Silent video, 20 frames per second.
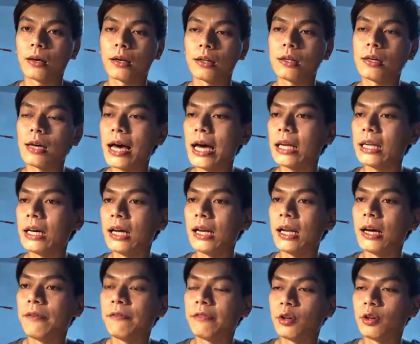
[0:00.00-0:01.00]
thứ hai nữa
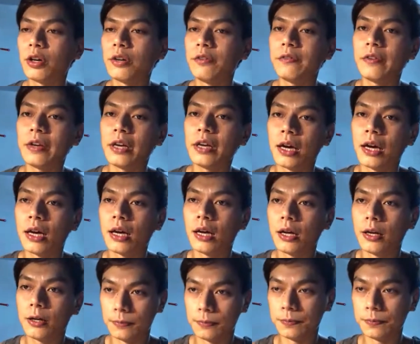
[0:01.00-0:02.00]
là nói về
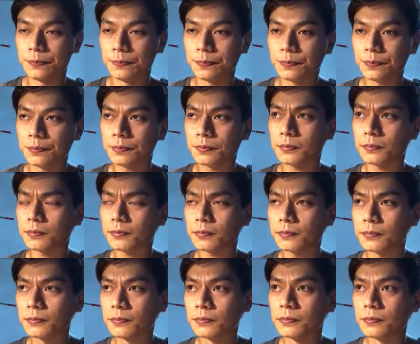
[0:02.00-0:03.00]

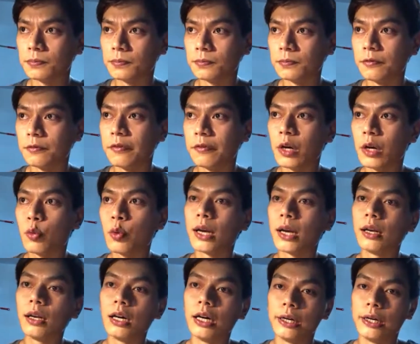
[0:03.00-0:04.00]
ừ, ừ, về quyền
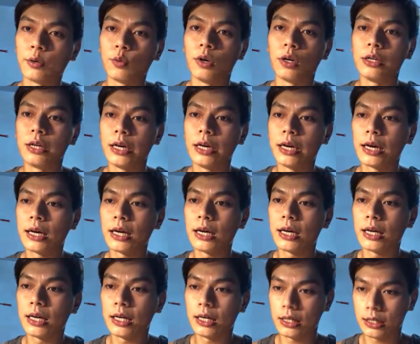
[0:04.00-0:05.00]
lợi của người
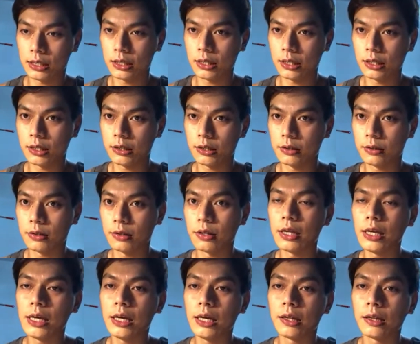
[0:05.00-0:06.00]

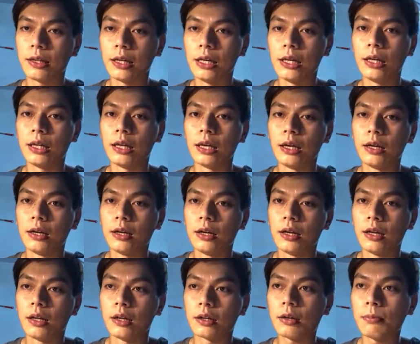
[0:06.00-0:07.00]
đi thì
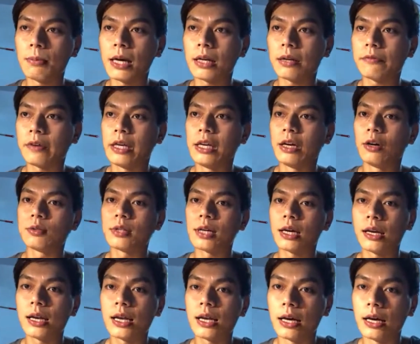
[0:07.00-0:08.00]
các bạn phải hiểu
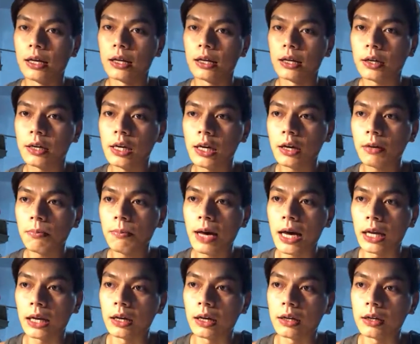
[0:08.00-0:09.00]
rằng là khi các
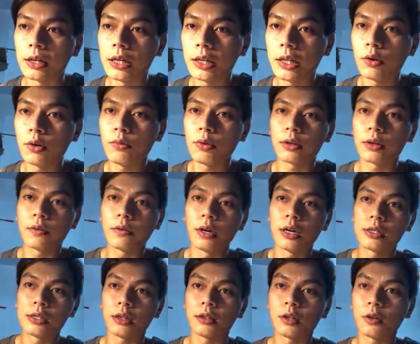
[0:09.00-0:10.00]
bạn đi theo uh, ờ,
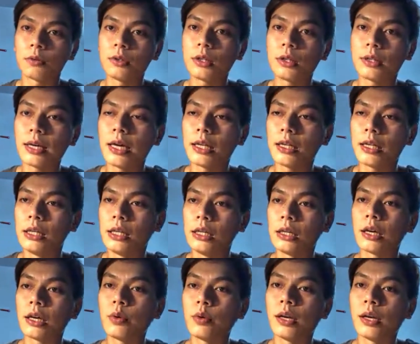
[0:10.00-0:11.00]
diện tộc q thì
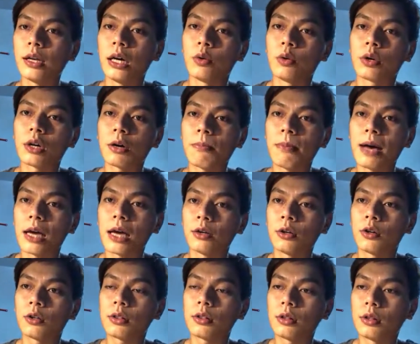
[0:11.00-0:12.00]
cái quyền lợi của các bạn
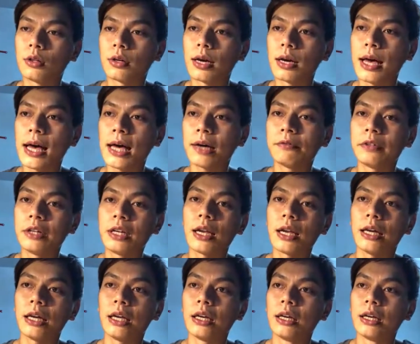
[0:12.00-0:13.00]
nó ngang với lại